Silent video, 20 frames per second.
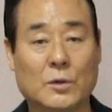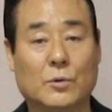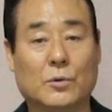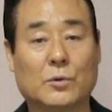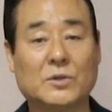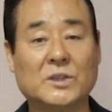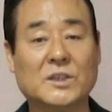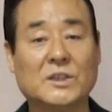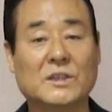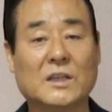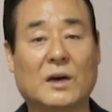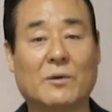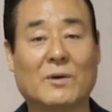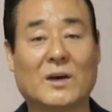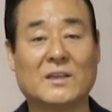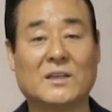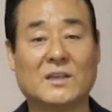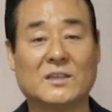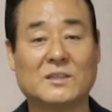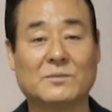오직
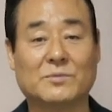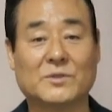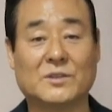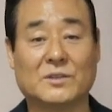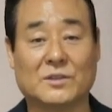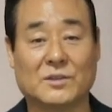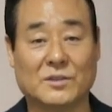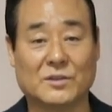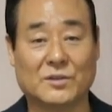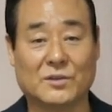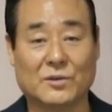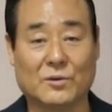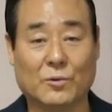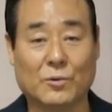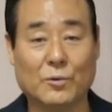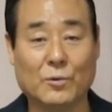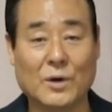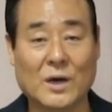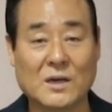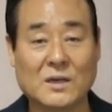나와 내 집은
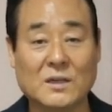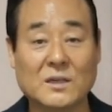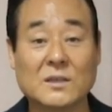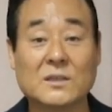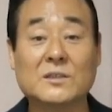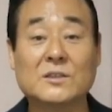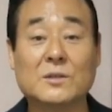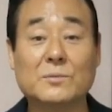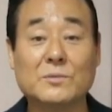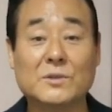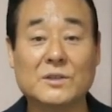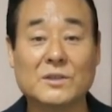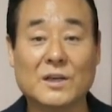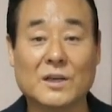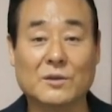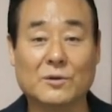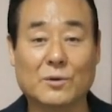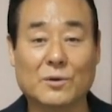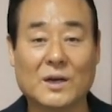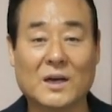여호와를
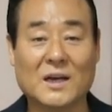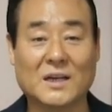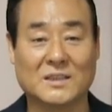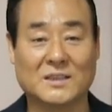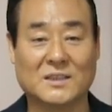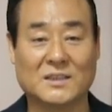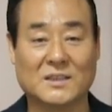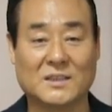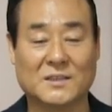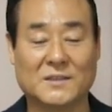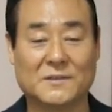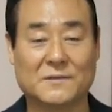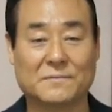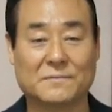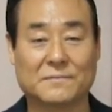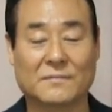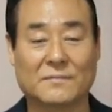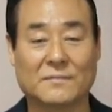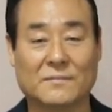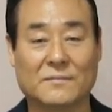섬기겠노라 하니
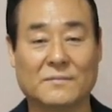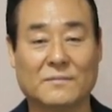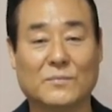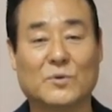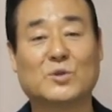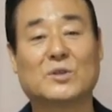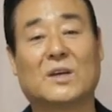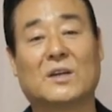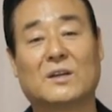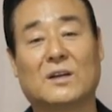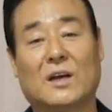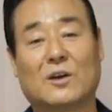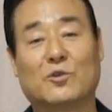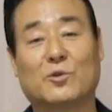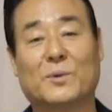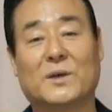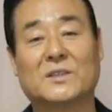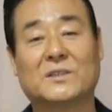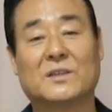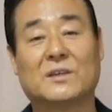모세는
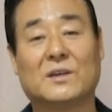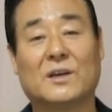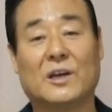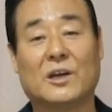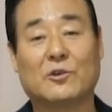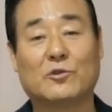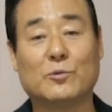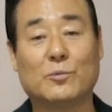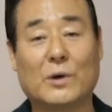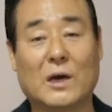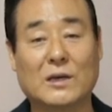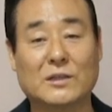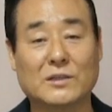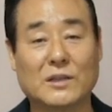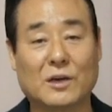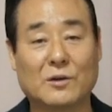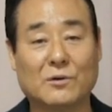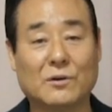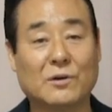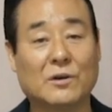애굽에서 애굽
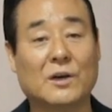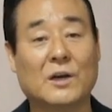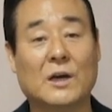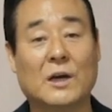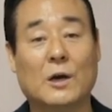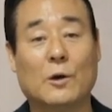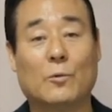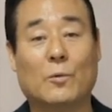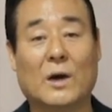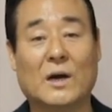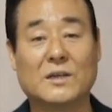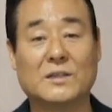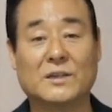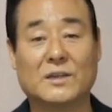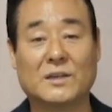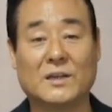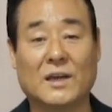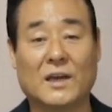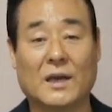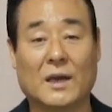왕자로
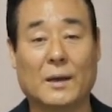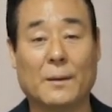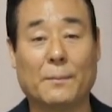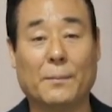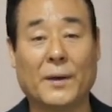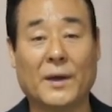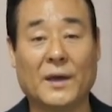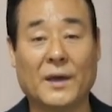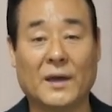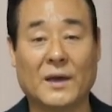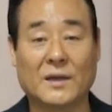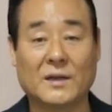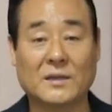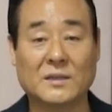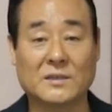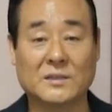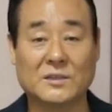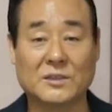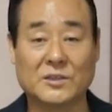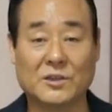왕정의
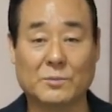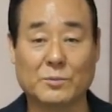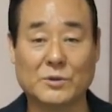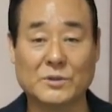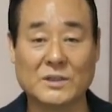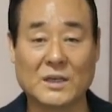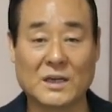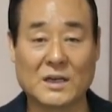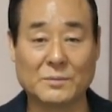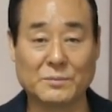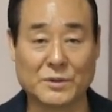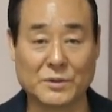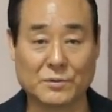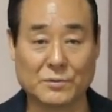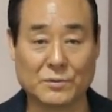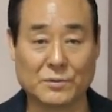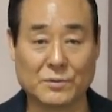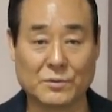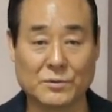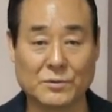폐해를 지켜본
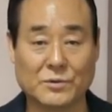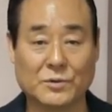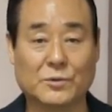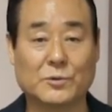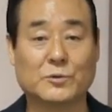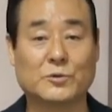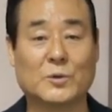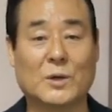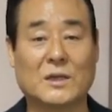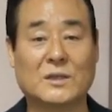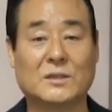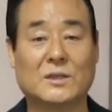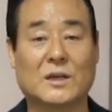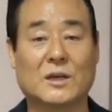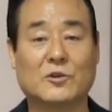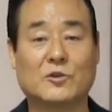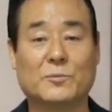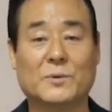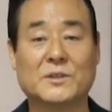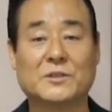사람이고 여호수아는
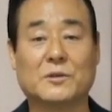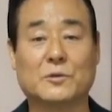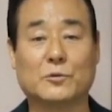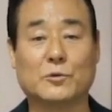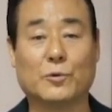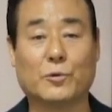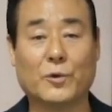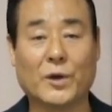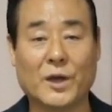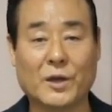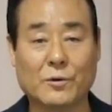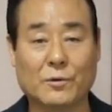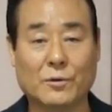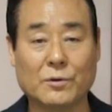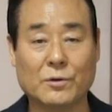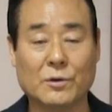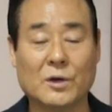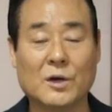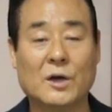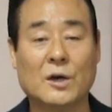애굽에서
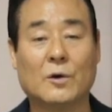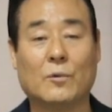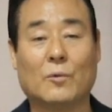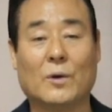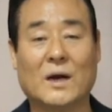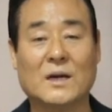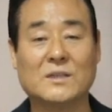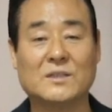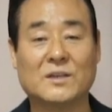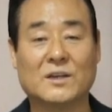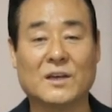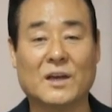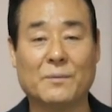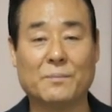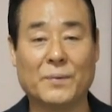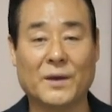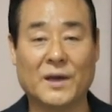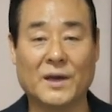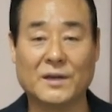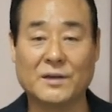노예로
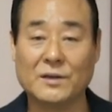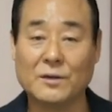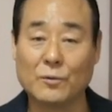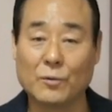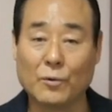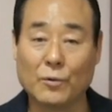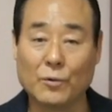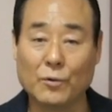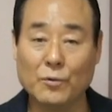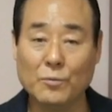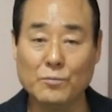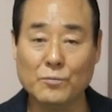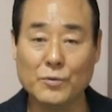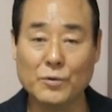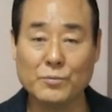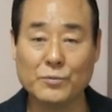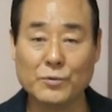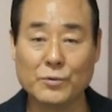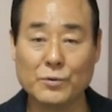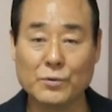왕정의 폐해를
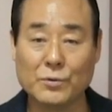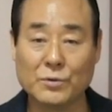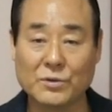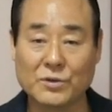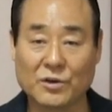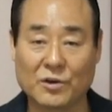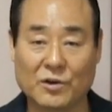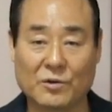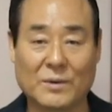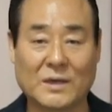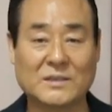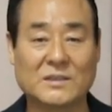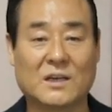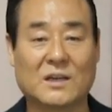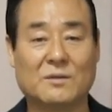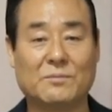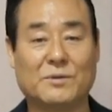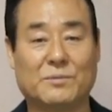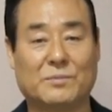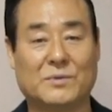온몸으로 경험한
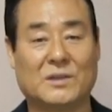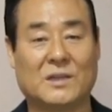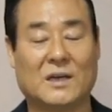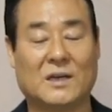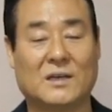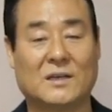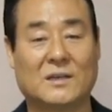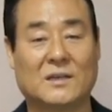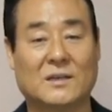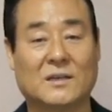사람입니다.